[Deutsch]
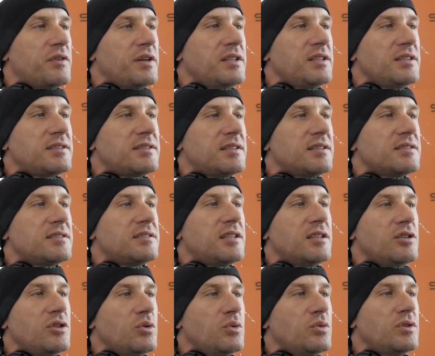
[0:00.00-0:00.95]
wenigstens
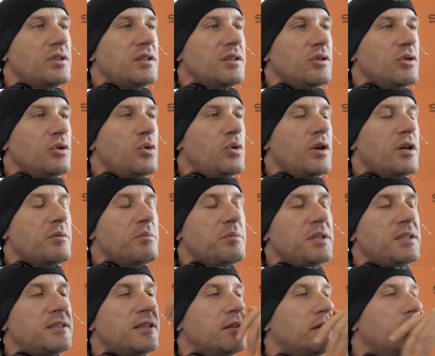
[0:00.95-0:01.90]
den Jungen
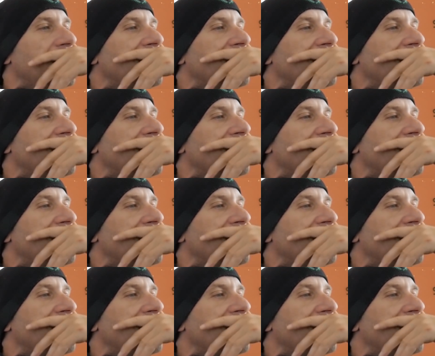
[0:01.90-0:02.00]
mit dem